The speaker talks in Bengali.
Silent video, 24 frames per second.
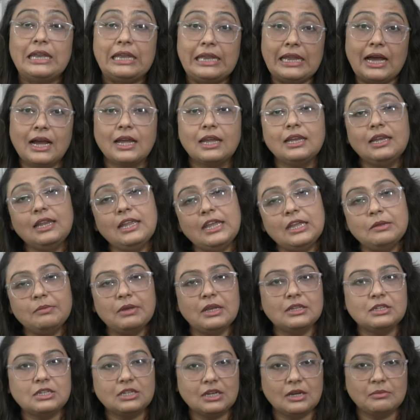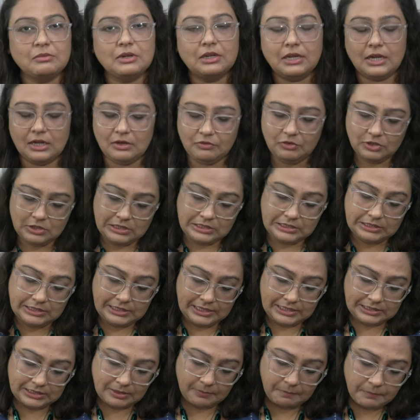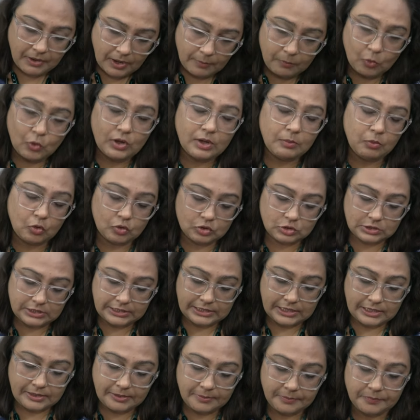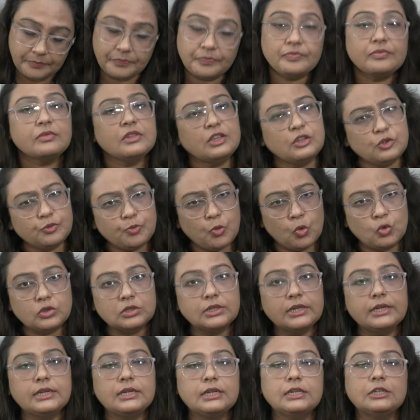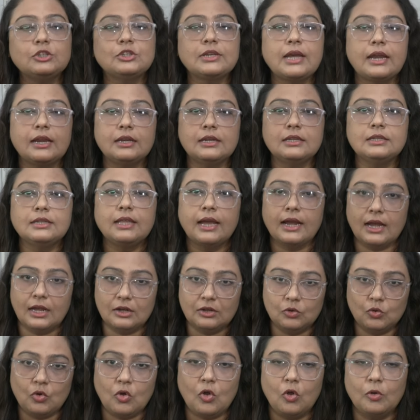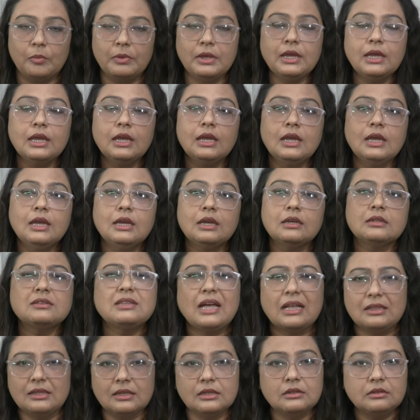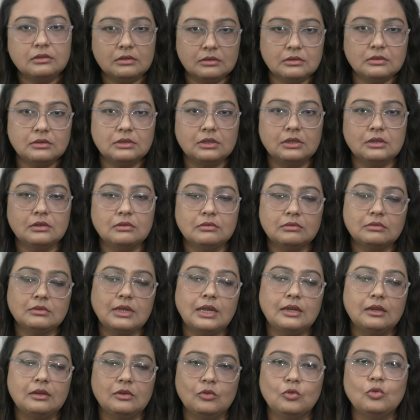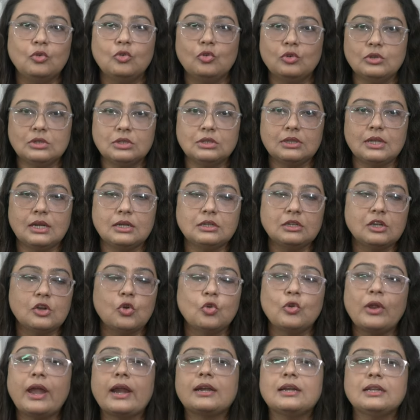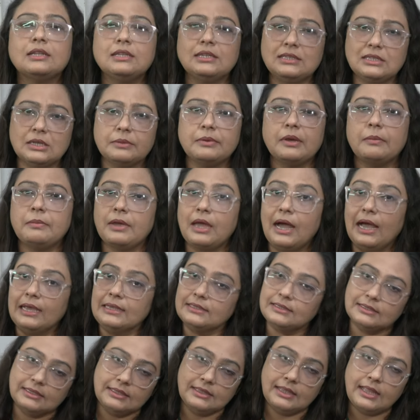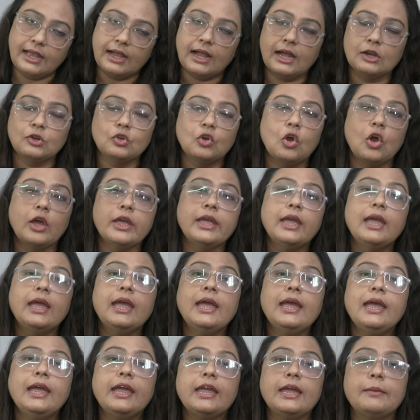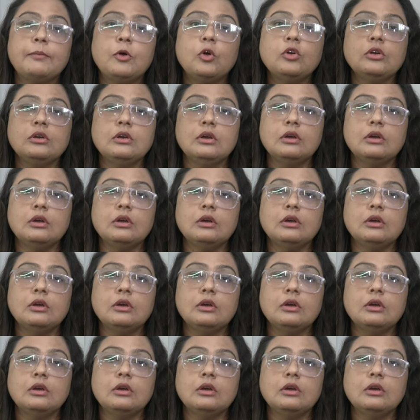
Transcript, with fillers: লাকিলি এই ম্যাচটা আমরা টেলিভিশনে দেখতে পাবো এবং সেটা স্পোর্টস এইটিন চ্যানেলেই দেখানো হবে তাদের যে চ্যানেলগুলো রয়েছে তার যে কোনো একটাতে যেভাবে আইএসএল দেখানো হয় এবং